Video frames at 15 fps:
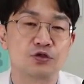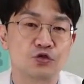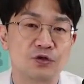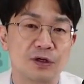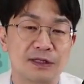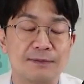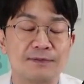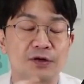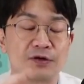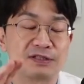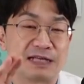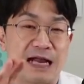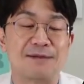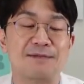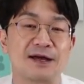중요해요 냄새가 훨씬
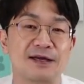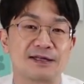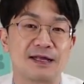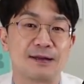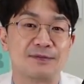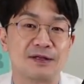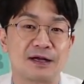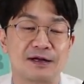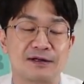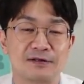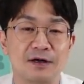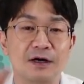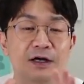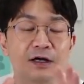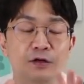잘맞기 때문에
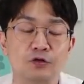그래서